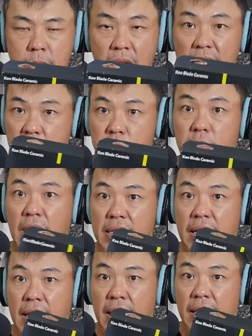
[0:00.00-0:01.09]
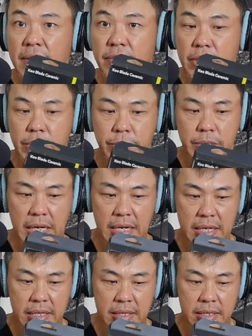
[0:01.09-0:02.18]
nanti juga ada videonya
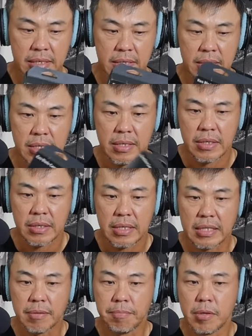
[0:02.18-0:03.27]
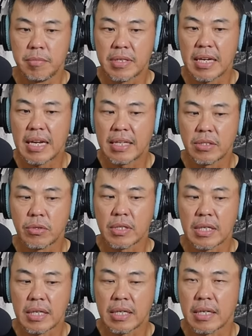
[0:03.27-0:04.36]
oke sebelum saya lanjut
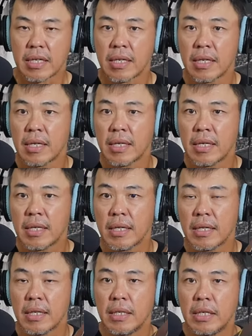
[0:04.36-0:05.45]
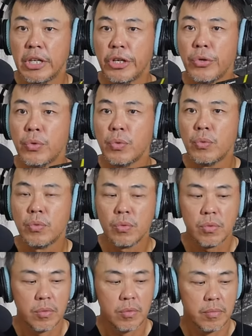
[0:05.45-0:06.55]
ke new
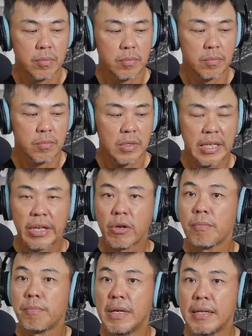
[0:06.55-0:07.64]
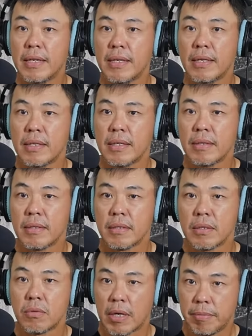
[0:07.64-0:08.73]
blade
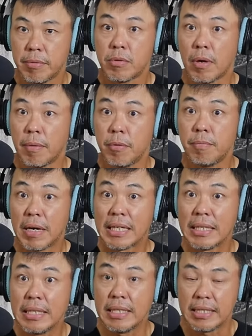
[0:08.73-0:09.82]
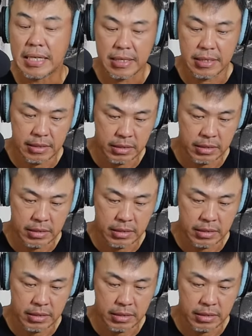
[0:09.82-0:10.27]
2024 ini ya